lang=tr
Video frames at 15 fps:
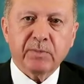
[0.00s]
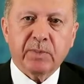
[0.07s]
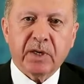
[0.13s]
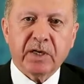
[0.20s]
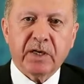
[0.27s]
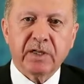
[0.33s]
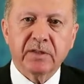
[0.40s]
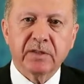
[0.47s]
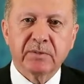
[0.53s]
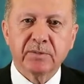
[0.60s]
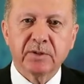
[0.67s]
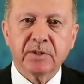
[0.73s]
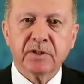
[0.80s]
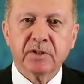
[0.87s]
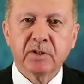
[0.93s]

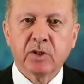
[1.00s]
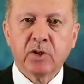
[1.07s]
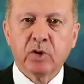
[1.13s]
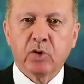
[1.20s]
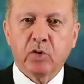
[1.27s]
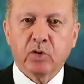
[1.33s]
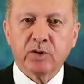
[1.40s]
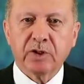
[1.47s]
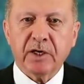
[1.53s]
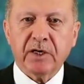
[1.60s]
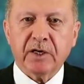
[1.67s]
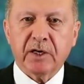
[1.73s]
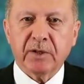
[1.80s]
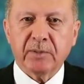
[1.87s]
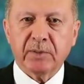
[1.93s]
Bakanlığımız
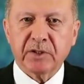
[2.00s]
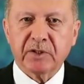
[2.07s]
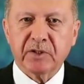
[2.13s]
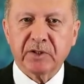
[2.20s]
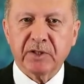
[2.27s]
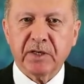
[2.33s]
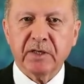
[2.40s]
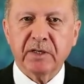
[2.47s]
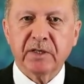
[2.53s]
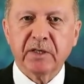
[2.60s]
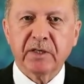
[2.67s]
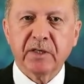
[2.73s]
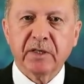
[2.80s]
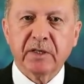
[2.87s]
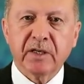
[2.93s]
Ocak ayı başında
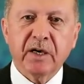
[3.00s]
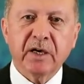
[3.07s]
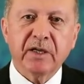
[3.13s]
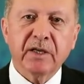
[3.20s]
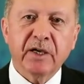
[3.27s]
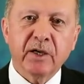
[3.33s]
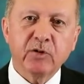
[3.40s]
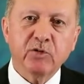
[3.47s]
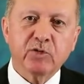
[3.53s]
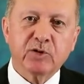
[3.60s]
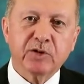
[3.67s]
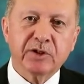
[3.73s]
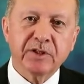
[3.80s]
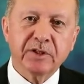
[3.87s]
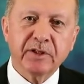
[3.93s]
yani
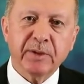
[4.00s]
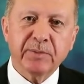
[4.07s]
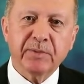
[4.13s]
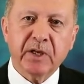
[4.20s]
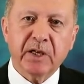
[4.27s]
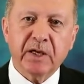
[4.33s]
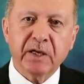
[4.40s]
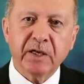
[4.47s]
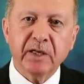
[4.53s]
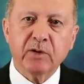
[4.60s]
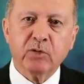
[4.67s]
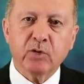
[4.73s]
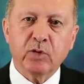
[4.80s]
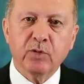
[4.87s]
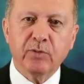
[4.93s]
henüz Çin'de bile
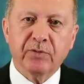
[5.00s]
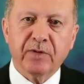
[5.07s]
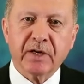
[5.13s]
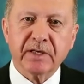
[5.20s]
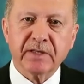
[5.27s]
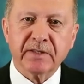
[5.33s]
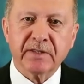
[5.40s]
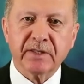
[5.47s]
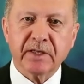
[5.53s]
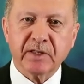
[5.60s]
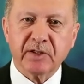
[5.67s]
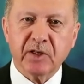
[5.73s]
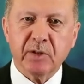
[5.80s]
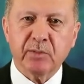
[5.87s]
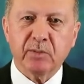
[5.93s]
ilk ölüm vakası
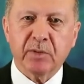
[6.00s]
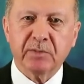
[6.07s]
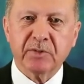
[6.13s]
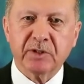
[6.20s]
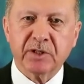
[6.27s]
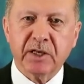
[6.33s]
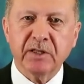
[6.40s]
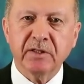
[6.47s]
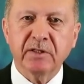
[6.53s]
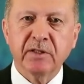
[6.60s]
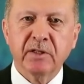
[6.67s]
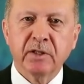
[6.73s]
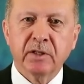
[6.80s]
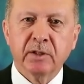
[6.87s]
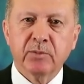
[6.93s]
yaşanmamışken
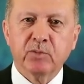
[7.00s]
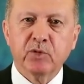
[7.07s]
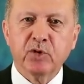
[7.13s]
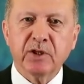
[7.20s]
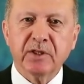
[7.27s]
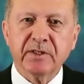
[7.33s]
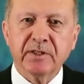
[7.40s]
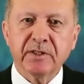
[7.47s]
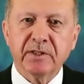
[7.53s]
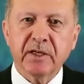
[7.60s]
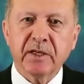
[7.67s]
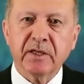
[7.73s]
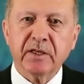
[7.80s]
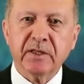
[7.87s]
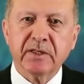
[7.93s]

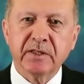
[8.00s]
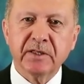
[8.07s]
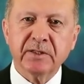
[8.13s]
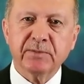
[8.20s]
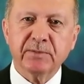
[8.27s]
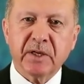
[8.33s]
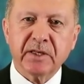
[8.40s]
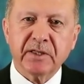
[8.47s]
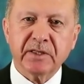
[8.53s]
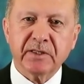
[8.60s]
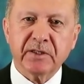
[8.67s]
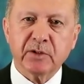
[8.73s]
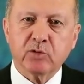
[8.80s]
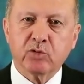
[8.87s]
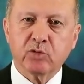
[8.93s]
bünyesinde kriz
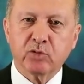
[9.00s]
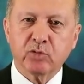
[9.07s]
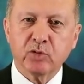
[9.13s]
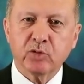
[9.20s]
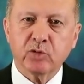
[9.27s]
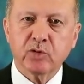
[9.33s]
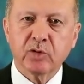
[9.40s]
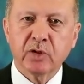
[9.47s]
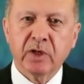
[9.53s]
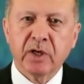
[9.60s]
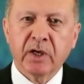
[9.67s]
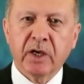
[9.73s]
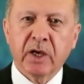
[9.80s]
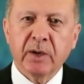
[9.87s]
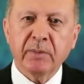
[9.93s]
merkezini kurmuş,
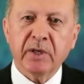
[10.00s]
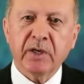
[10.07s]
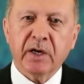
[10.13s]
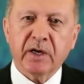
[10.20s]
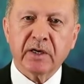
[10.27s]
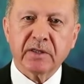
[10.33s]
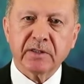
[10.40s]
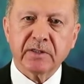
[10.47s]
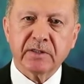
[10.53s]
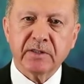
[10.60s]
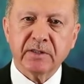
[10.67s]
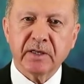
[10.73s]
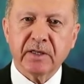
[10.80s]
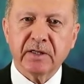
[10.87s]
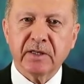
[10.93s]
hemen
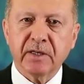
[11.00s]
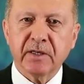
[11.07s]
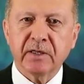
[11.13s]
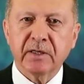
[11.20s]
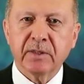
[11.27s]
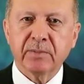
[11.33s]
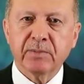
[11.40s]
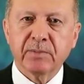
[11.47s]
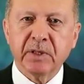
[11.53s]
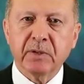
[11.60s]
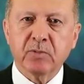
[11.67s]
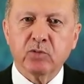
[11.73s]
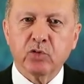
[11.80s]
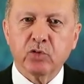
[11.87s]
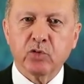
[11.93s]
arkasından da
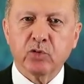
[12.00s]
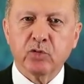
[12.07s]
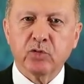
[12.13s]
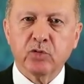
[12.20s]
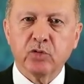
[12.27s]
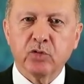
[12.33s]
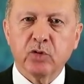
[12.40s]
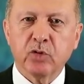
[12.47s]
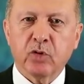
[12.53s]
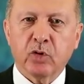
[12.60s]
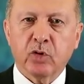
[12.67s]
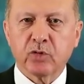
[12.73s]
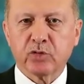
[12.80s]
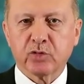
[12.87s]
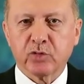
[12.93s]
bilim kurulunu
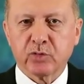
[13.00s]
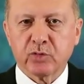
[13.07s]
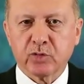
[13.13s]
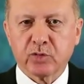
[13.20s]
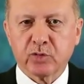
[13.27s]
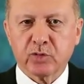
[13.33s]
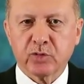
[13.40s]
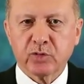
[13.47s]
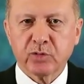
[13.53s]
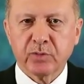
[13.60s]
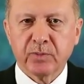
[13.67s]
oluşturmuştur.